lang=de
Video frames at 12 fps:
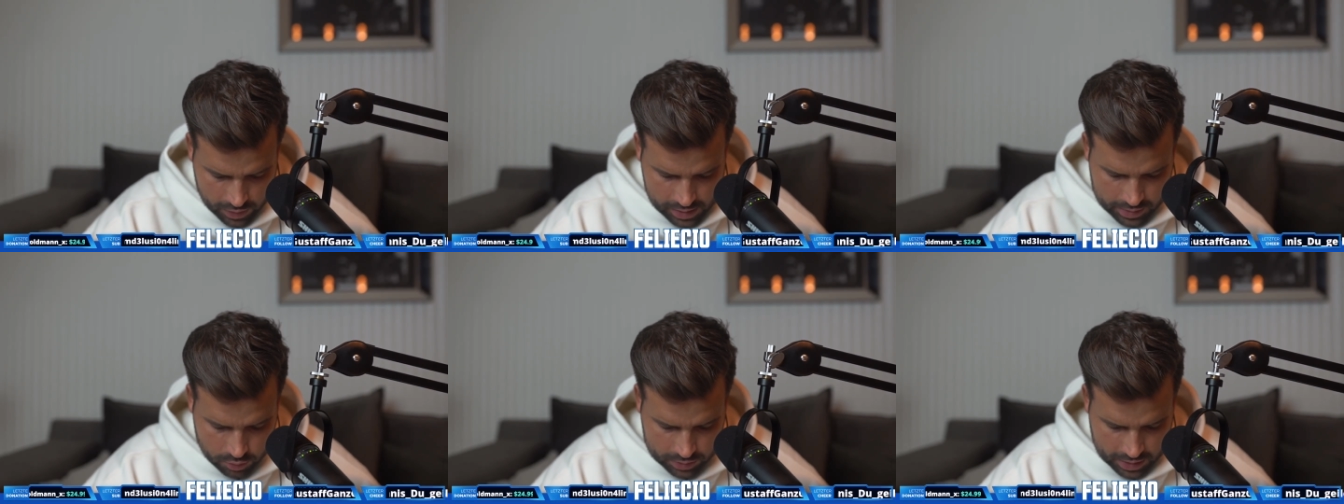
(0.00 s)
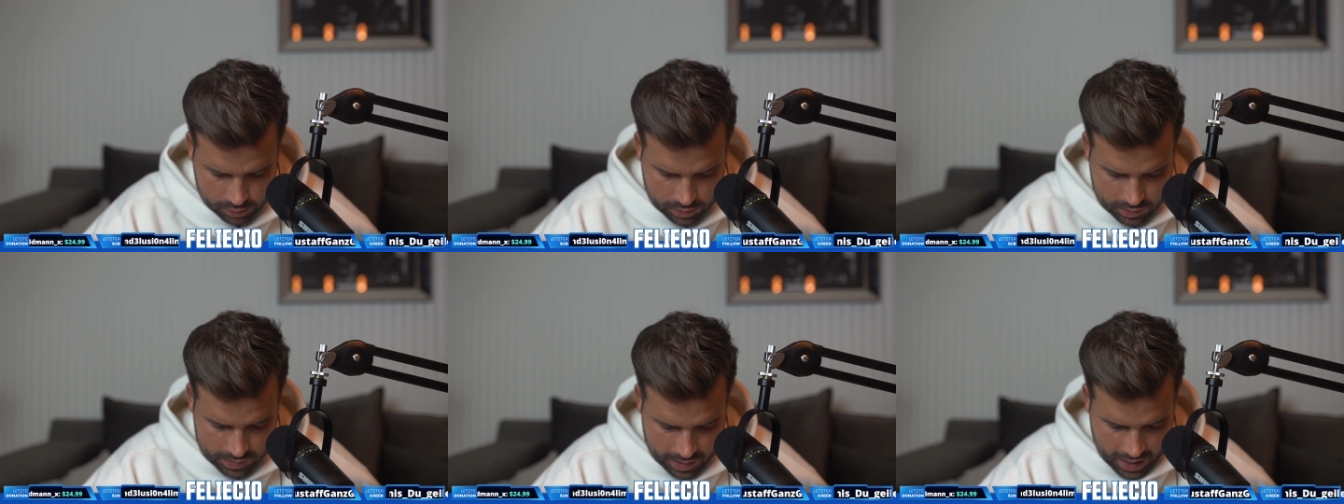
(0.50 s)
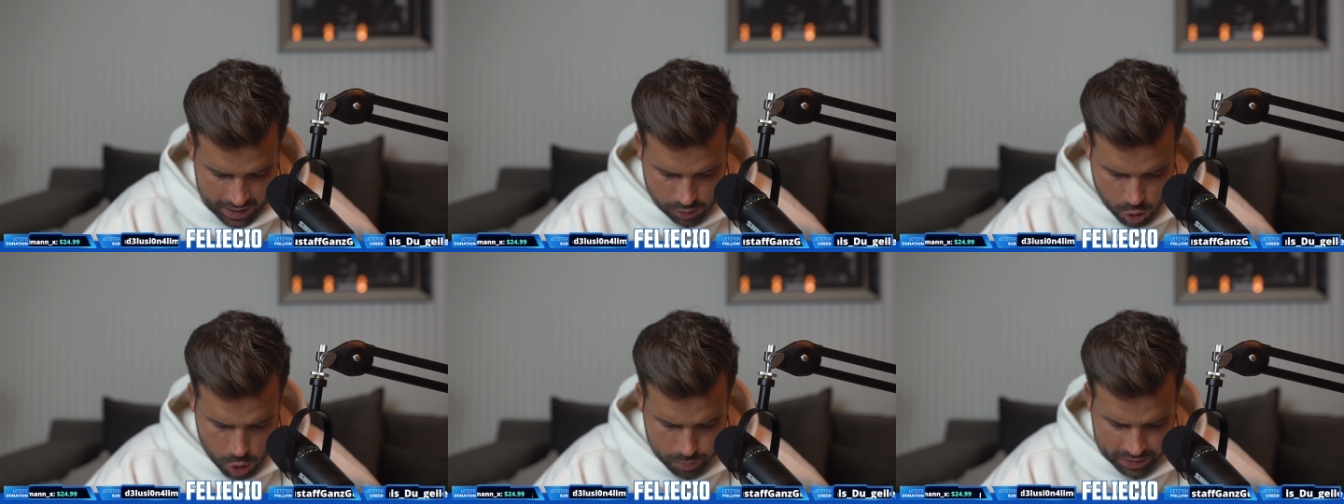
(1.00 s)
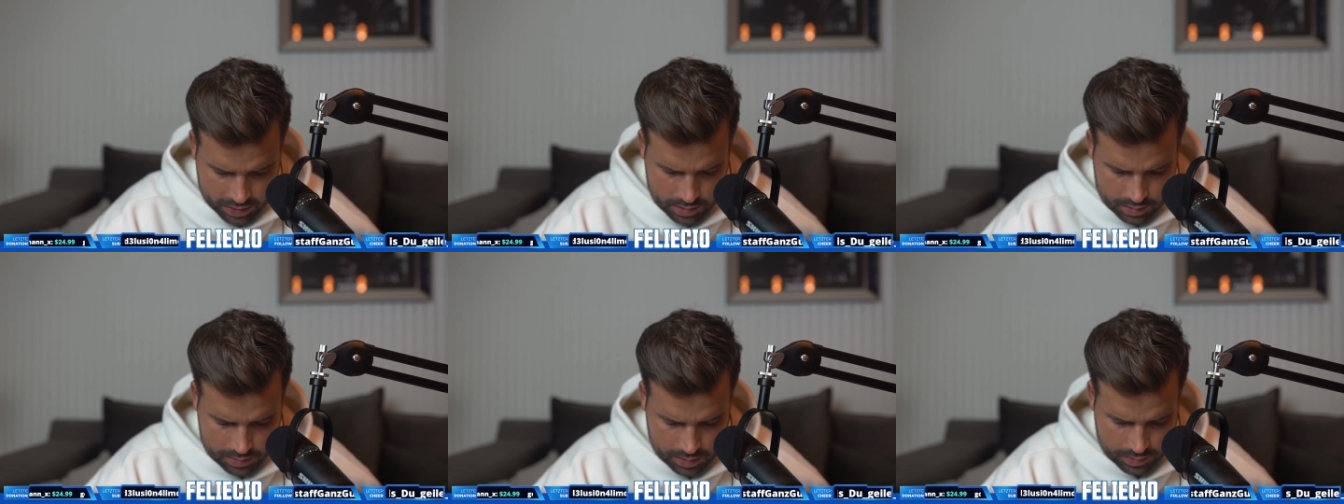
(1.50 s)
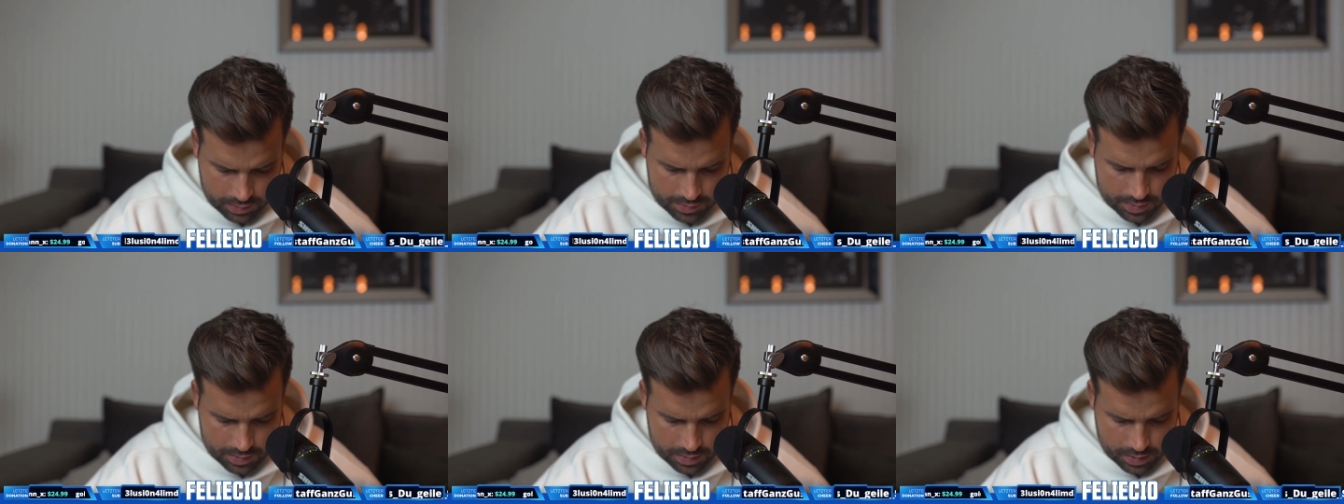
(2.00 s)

weil Leonardo das anspricht jetzt.